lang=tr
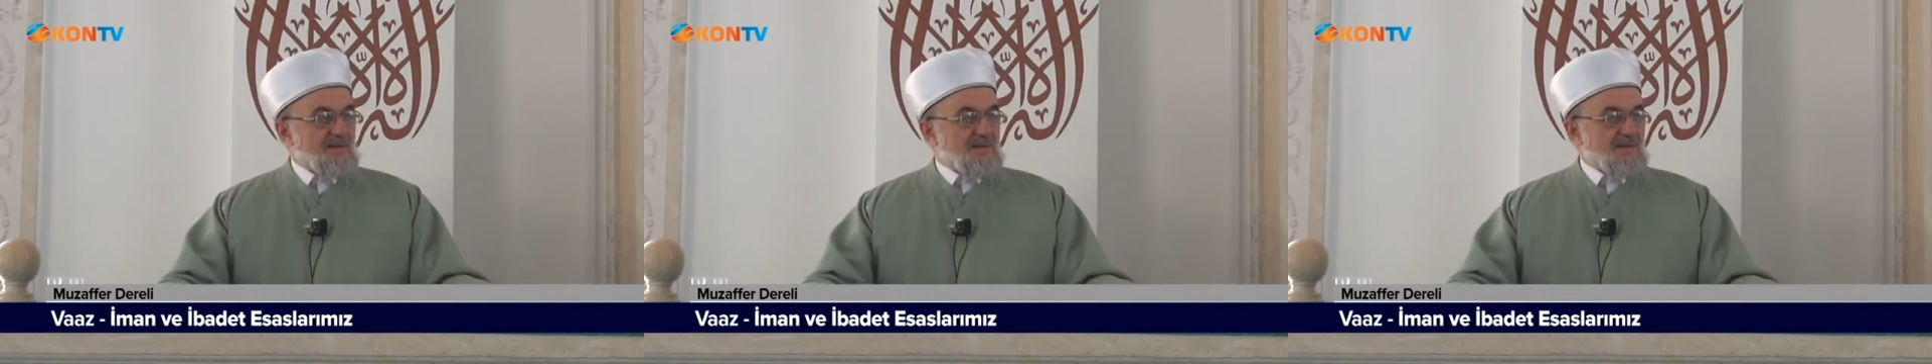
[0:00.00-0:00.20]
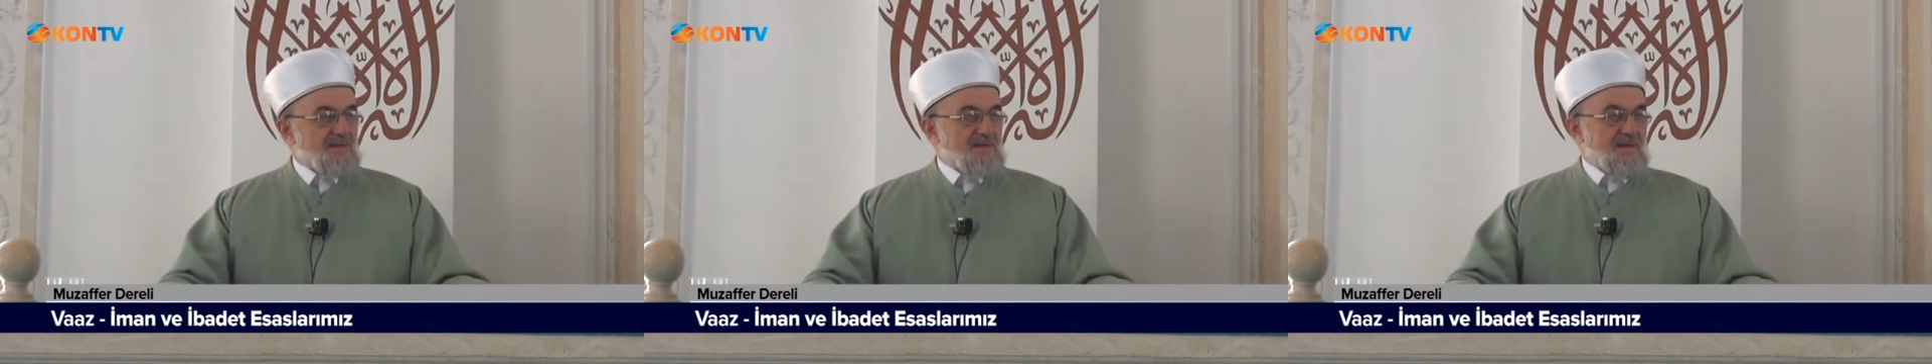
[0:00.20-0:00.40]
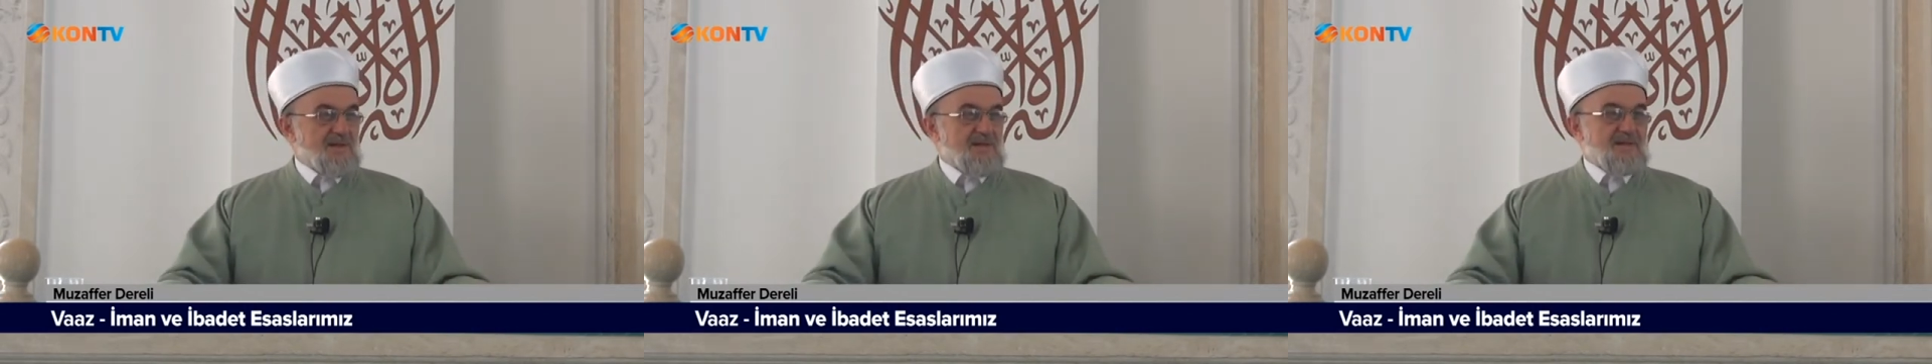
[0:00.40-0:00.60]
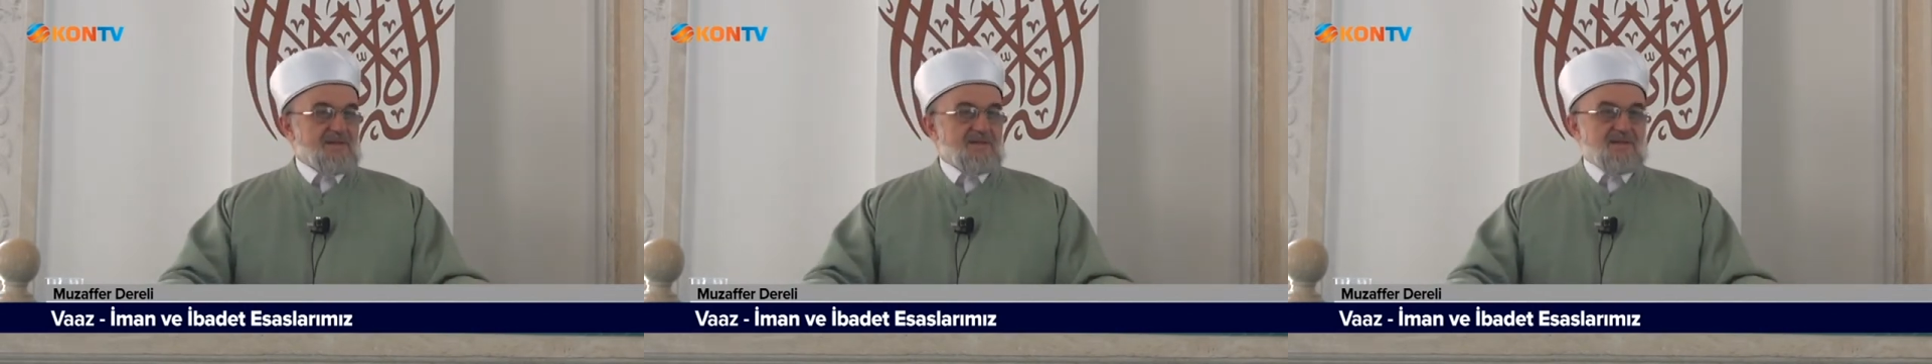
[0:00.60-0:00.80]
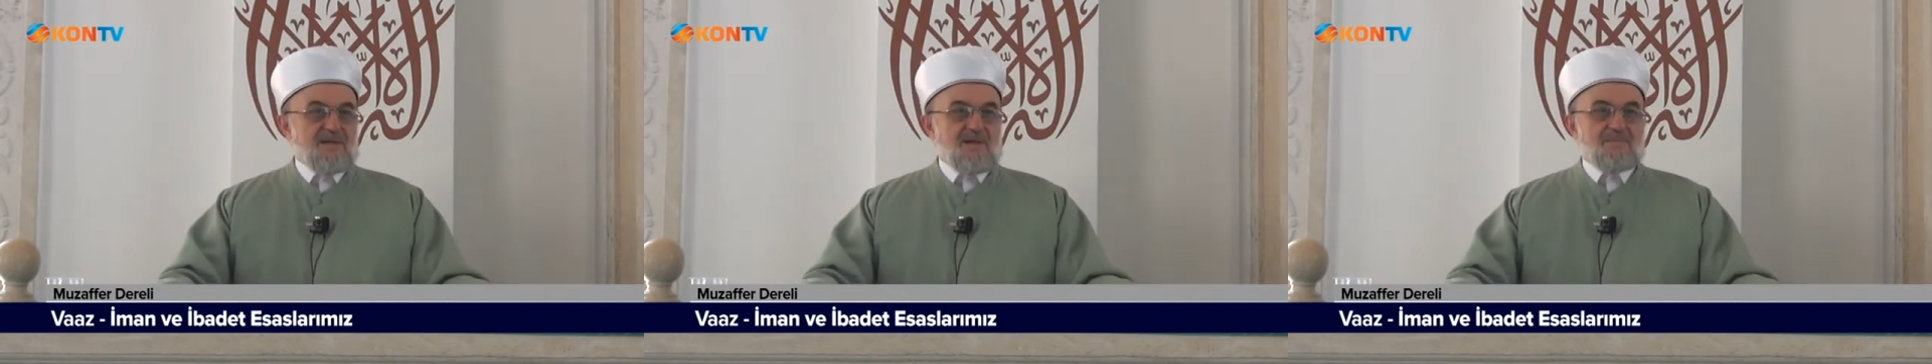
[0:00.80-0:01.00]
İsa
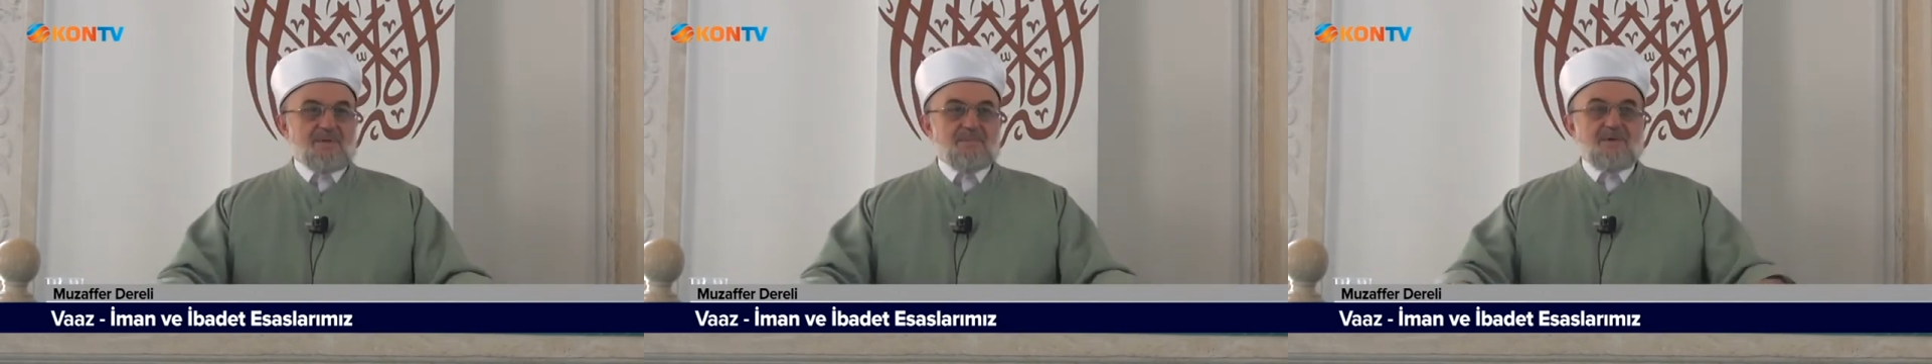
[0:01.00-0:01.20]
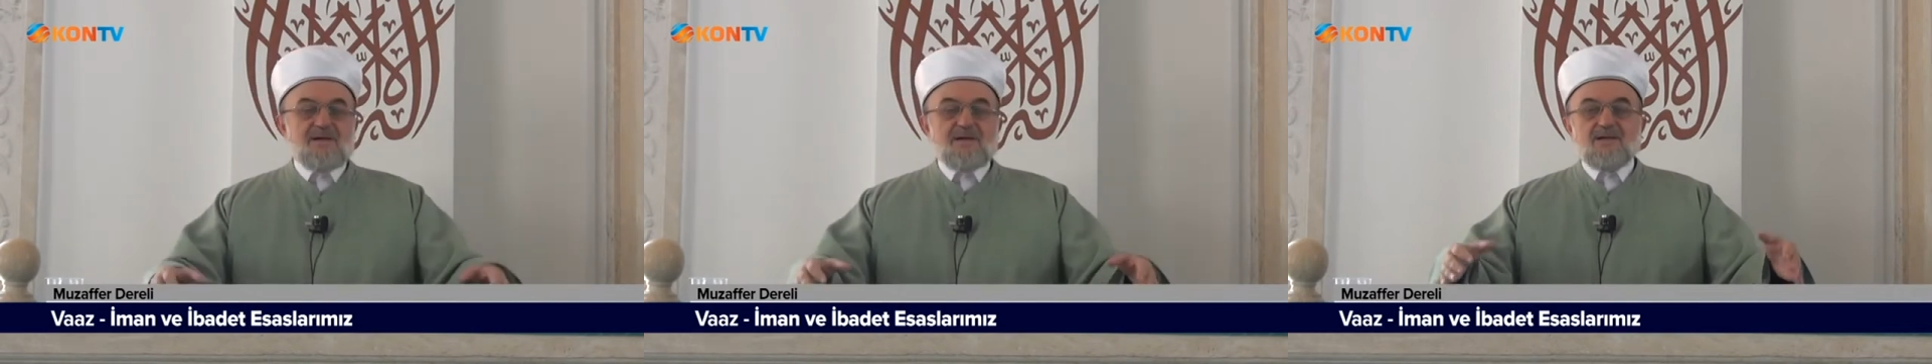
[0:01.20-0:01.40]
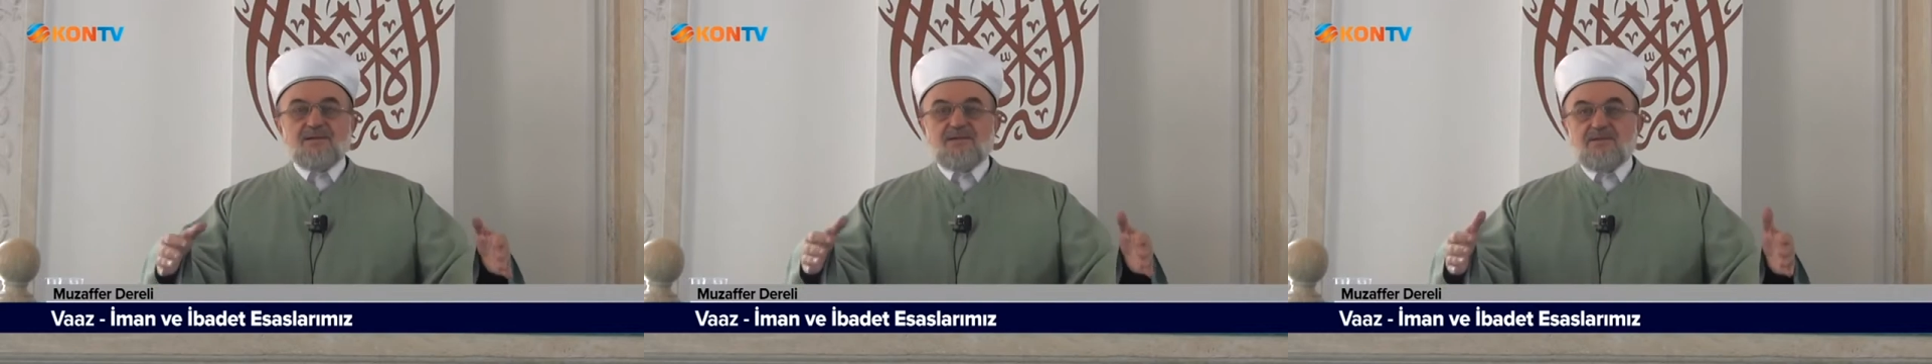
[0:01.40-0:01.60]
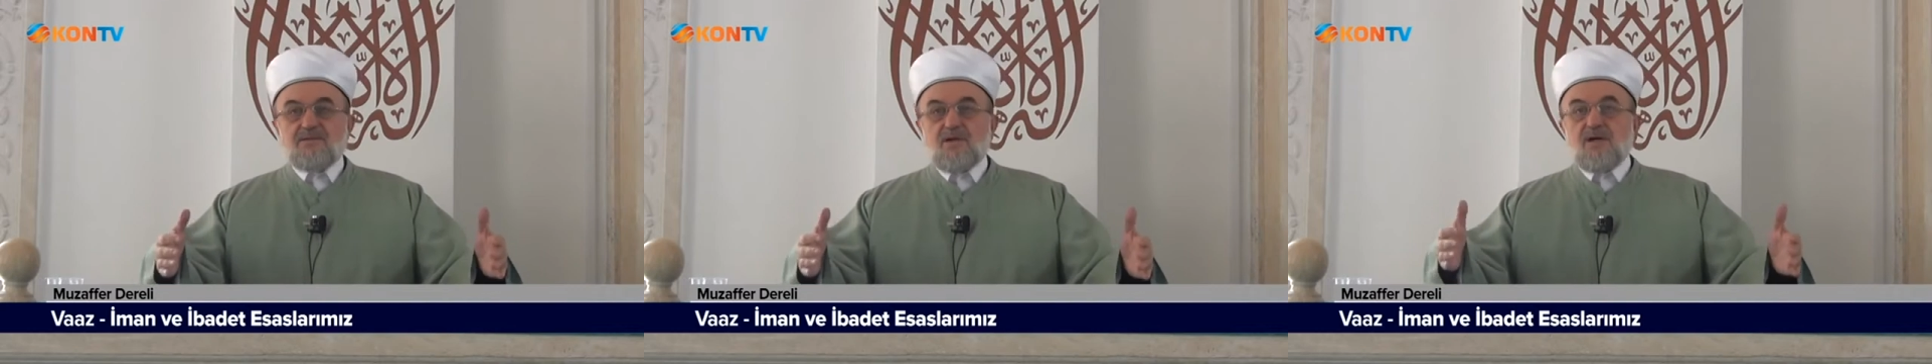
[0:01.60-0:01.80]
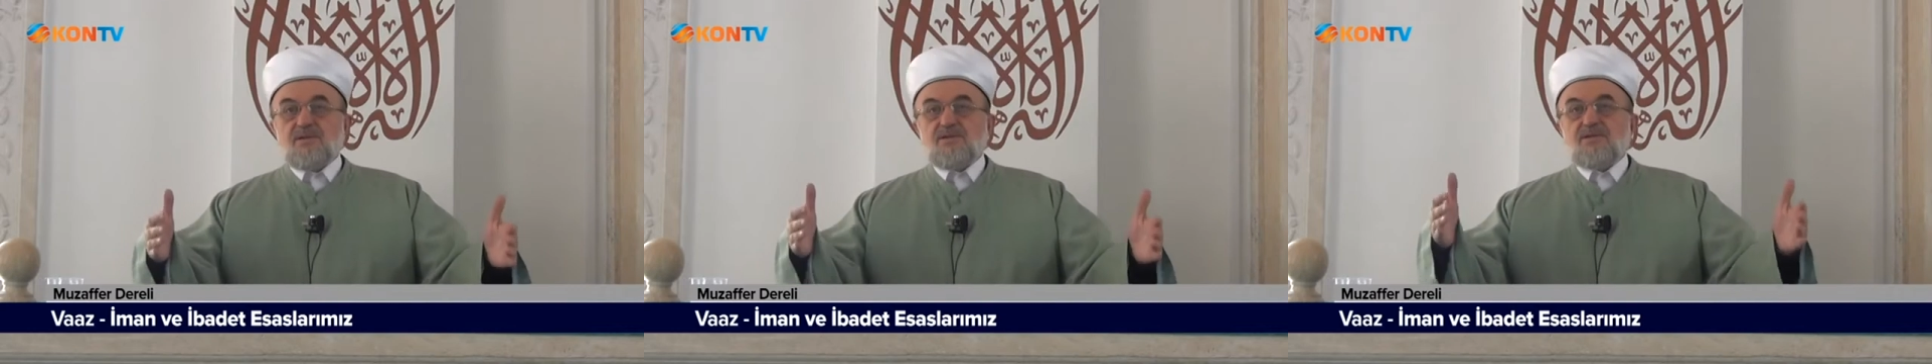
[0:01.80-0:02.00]
Aleyhisselam ama
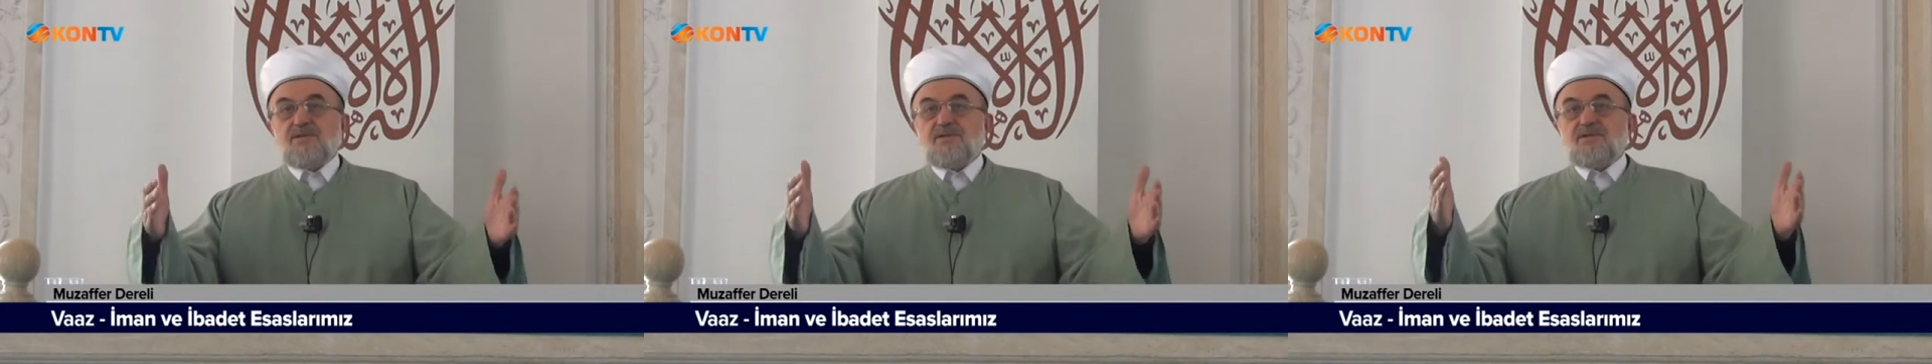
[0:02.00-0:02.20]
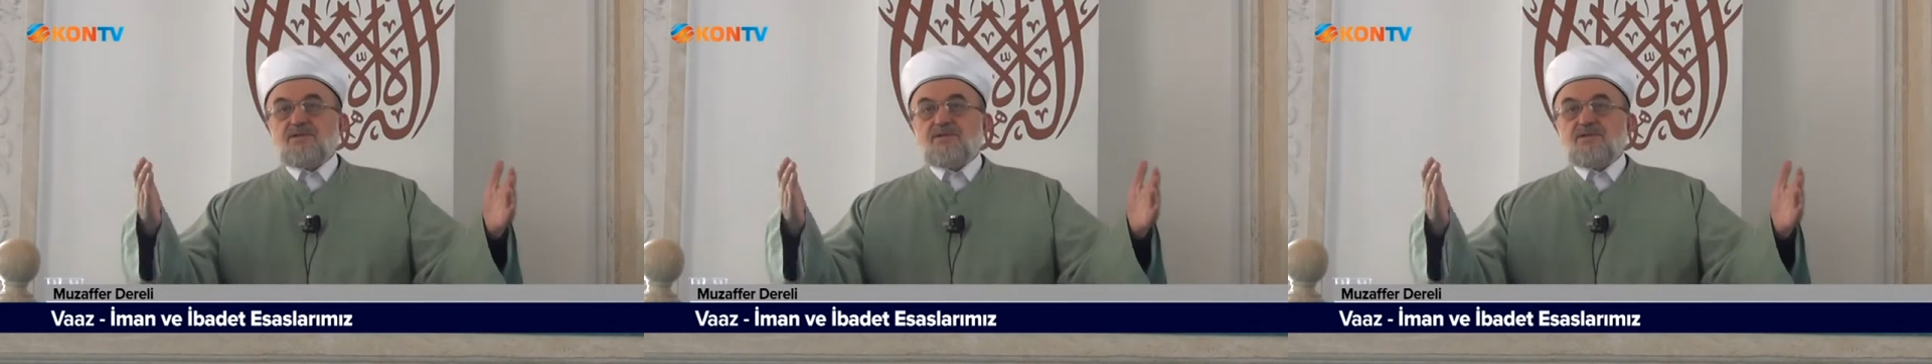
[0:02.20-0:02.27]
tanrılık